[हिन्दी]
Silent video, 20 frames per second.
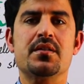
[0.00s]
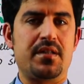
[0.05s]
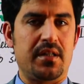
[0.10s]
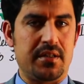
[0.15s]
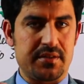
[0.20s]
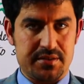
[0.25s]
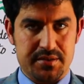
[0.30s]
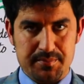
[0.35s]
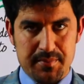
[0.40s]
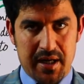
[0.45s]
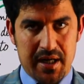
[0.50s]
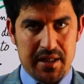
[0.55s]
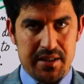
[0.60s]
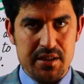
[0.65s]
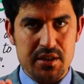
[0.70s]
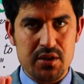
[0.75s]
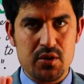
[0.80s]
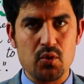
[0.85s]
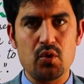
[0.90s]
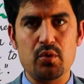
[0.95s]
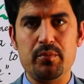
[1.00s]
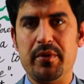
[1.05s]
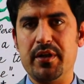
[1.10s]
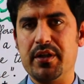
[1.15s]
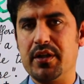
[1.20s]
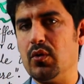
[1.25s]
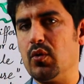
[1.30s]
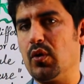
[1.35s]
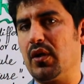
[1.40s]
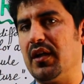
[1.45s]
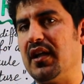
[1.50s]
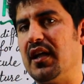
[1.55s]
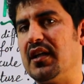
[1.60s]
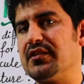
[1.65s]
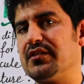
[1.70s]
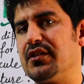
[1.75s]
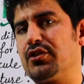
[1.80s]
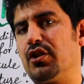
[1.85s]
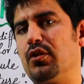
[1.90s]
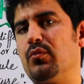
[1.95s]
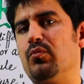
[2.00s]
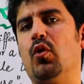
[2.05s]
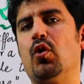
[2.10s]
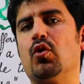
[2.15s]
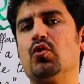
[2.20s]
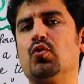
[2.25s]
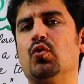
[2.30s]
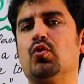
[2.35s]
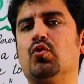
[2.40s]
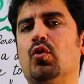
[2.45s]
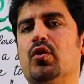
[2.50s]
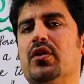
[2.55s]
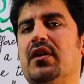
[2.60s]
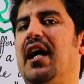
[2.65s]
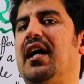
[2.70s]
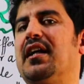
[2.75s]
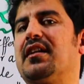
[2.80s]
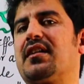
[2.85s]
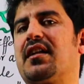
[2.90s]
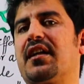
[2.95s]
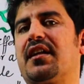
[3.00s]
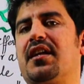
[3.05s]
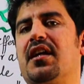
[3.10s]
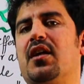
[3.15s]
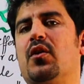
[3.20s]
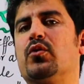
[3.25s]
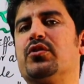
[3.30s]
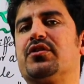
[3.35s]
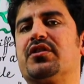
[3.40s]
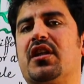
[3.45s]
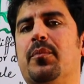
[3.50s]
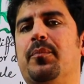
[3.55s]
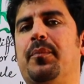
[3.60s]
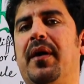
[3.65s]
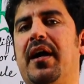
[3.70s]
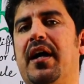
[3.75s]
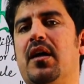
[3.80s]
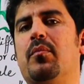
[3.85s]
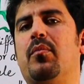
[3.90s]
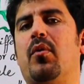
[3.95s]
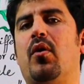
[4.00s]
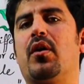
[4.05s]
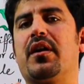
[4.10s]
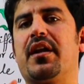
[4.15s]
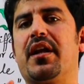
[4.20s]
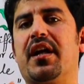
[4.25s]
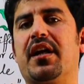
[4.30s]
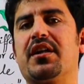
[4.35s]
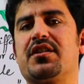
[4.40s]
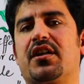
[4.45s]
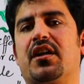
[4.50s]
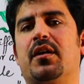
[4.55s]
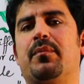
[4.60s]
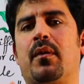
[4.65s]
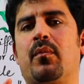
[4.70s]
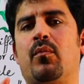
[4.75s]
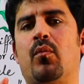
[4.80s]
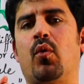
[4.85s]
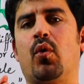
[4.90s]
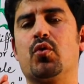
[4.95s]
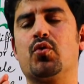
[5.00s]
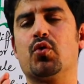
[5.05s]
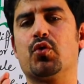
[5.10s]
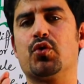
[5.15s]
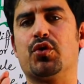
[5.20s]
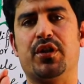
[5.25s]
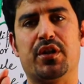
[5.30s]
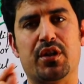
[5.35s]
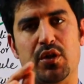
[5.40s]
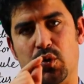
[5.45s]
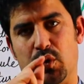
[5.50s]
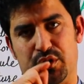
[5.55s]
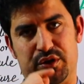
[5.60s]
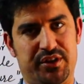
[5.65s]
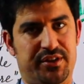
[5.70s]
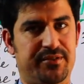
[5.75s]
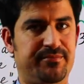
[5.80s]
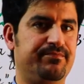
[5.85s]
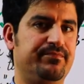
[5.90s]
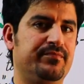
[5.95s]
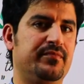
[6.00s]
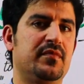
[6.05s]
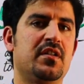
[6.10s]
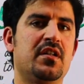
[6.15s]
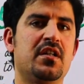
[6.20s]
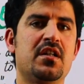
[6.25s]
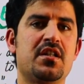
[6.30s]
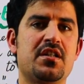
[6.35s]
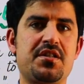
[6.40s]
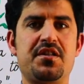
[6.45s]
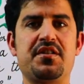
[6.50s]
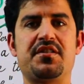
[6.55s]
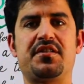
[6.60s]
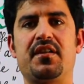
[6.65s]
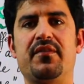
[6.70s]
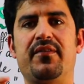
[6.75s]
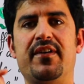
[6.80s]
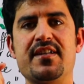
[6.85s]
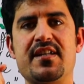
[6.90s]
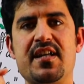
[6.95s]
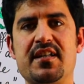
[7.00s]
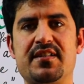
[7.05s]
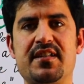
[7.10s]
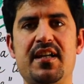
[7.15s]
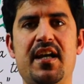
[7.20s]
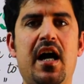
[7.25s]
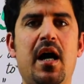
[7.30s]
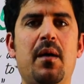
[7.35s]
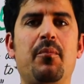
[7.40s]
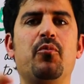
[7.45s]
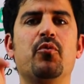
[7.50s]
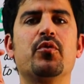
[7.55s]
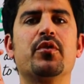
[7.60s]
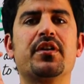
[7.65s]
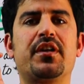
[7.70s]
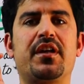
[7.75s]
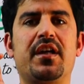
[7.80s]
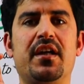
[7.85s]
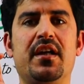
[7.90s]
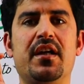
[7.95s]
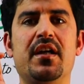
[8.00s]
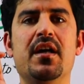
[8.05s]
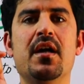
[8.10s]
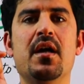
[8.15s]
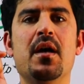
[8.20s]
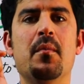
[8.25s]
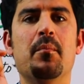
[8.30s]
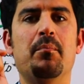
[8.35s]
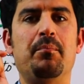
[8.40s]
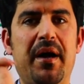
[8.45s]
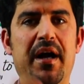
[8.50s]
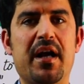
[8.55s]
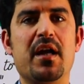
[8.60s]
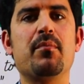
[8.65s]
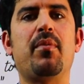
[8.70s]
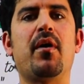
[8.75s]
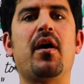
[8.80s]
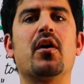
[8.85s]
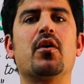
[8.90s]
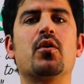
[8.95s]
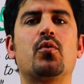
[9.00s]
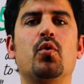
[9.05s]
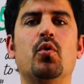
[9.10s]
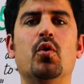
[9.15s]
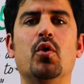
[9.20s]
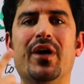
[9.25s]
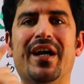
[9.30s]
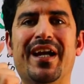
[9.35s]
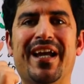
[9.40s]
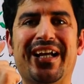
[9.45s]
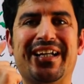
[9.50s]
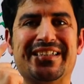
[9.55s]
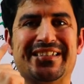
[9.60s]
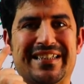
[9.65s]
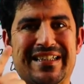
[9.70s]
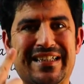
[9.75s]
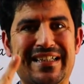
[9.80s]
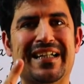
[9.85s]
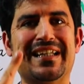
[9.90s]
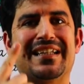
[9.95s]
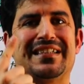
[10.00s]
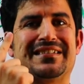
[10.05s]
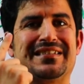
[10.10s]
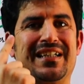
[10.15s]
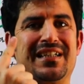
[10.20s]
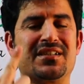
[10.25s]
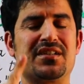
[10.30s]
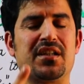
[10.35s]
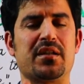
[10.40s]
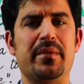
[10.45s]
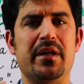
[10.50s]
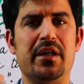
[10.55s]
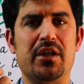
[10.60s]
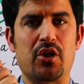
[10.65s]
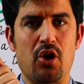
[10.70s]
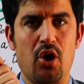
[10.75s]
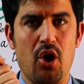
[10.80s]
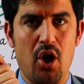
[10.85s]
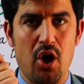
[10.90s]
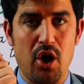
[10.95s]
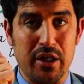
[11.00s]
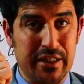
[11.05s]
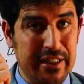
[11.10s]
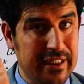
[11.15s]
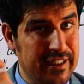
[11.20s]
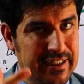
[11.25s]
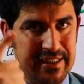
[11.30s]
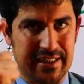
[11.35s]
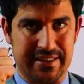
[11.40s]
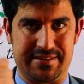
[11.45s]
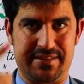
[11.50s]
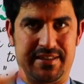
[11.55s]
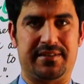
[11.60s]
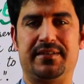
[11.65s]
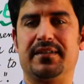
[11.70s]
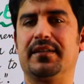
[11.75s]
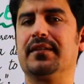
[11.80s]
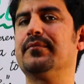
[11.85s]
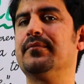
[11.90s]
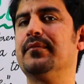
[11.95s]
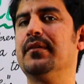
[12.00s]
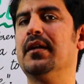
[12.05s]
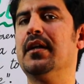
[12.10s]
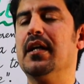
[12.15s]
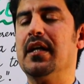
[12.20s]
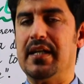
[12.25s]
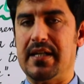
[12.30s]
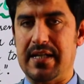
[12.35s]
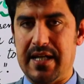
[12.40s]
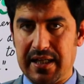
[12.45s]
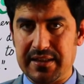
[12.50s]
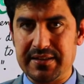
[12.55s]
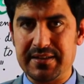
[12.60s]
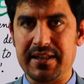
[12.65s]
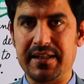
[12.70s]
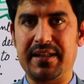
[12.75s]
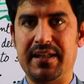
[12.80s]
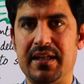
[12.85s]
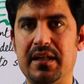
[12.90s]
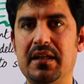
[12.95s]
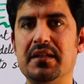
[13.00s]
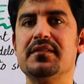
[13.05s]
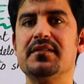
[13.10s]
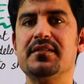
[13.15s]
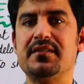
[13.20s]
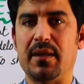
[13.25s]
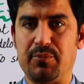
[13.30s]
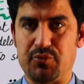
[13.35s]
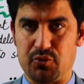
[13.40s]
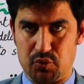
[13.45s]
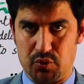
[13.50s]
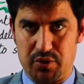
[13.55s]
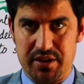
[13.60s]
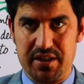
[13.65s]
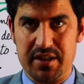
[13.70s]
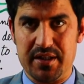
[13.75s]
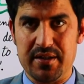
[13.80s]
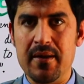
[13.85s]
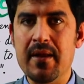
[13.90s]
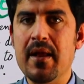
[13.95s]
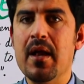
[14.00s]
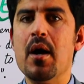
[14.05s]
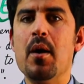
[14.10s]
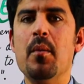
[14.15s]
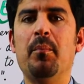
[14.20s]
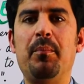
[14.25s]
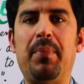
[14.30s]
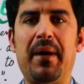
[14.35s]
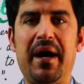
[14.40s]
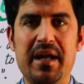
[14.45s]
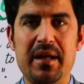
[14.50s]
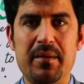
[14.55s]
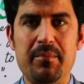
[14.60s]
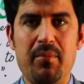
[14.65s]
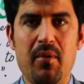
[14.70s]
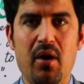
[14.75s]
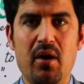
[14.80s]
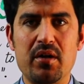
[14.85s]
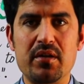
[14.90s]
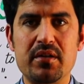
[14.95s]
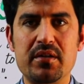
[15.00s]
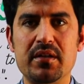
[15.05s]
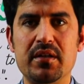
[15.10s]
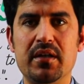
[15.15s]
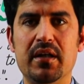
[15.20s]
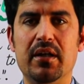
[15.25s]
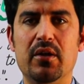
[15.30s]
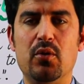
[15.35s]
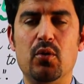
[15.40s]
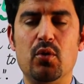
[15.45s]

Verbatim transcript: जिस मालिक्यूल में डिलोकलाइजेशन मौजूद हो याद रखिए उसके पाई बॉन्ड एक जगह पर मौजूद नहीं होते जिसकी वजह से आप उनके पाई बॉन्ड को एक सिंगल स्ट्रक्चर में ड्रॉ नहीं कर सकते याद रखें सब सुने पाई बॉन्ड